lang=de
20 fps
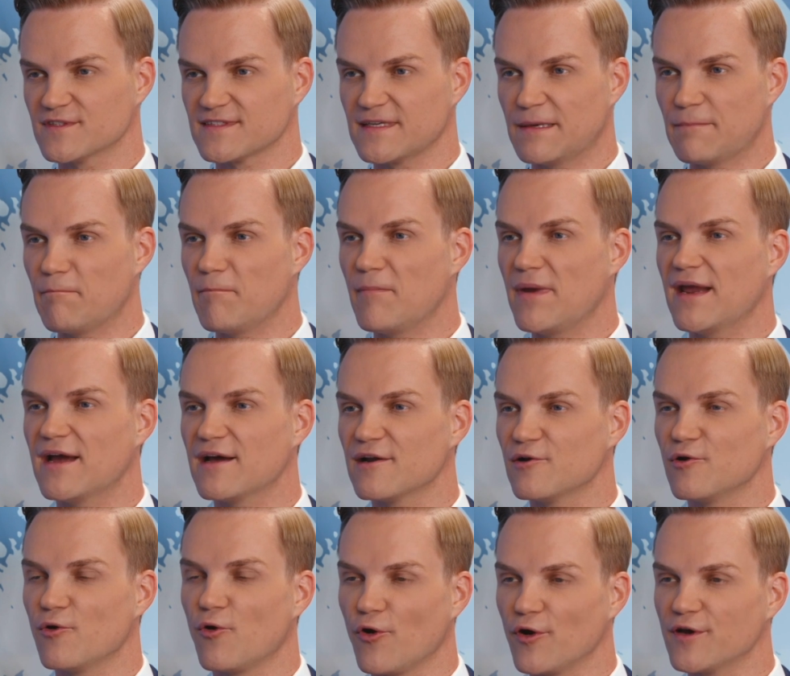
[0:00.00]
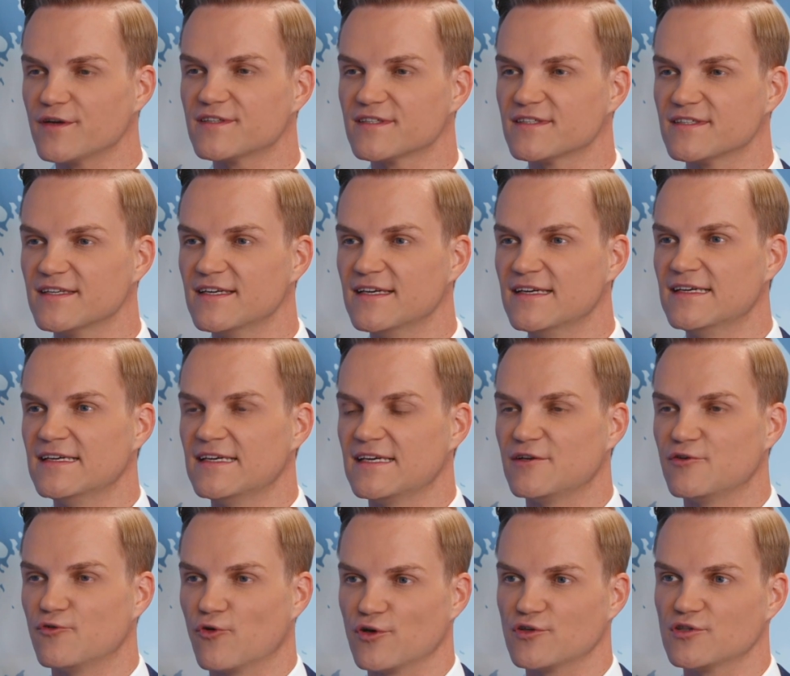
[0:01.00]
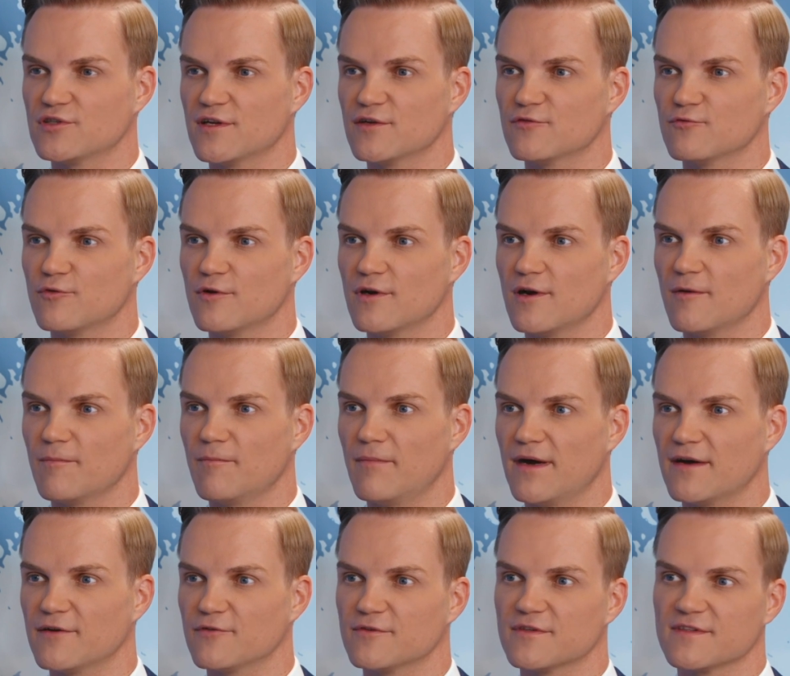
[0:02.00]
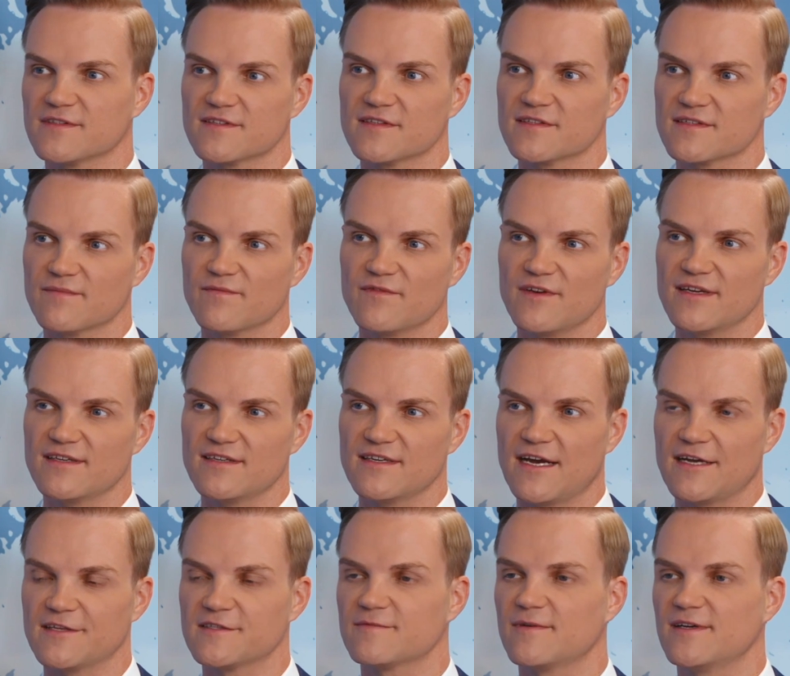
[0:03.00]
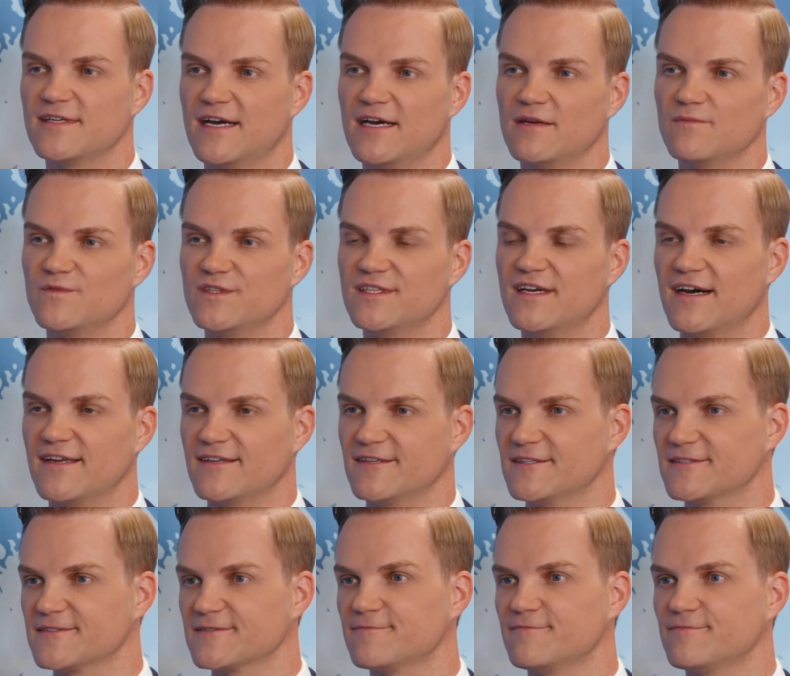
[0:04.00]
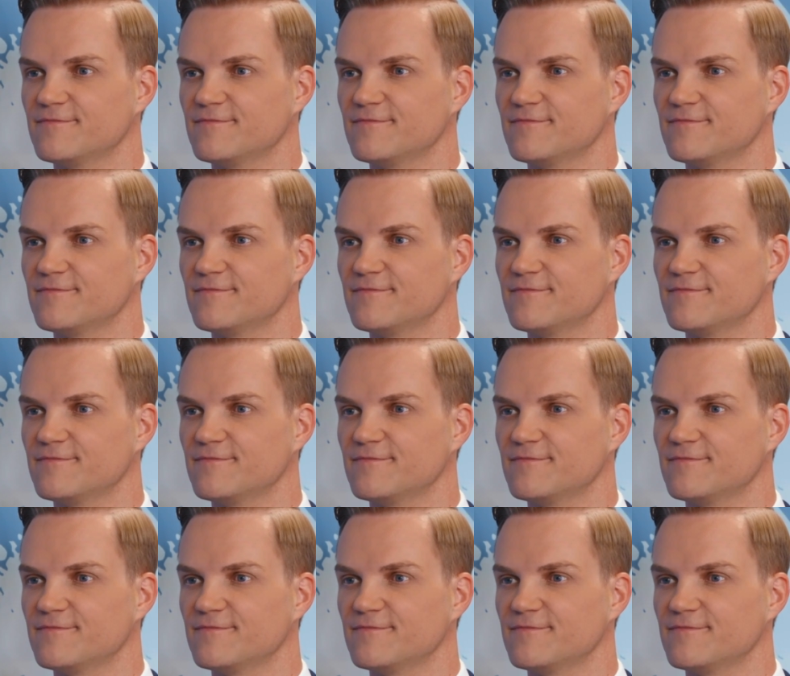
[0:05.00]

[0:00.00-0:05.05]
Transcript: dass eben mehr Leute in Deutschland Urlaub machen und ist das dann vielleicht in ein, zwei Jahren wieder anders?